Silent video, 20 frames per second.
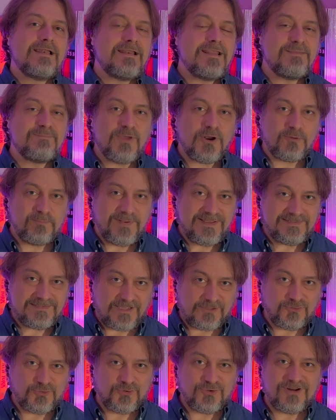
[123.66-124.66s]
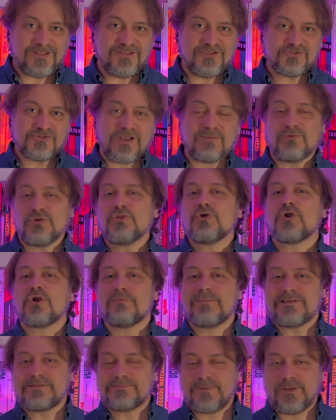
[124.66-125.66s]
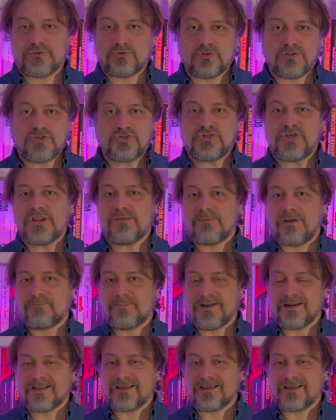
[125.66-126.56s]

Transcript: libero pensatore, diciamo, non come esperto di cinema per